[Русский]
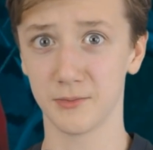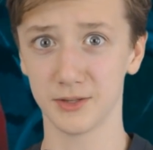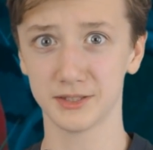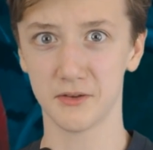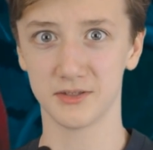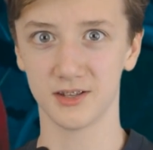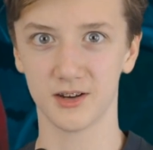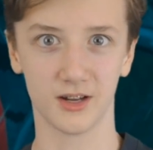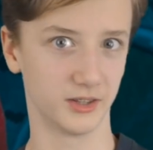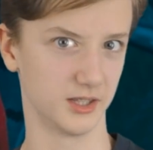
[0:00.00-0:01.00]
не поставить?
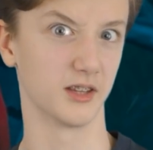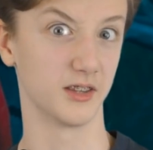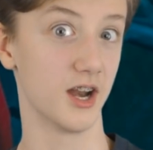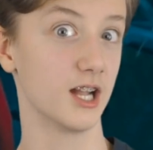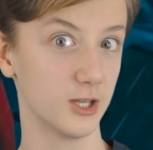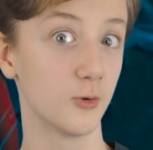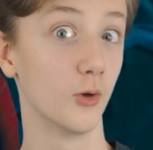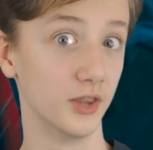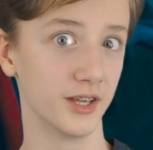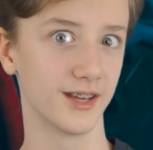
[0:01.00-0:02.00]
Контент реально
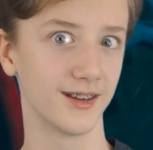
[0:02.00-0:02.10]
годный.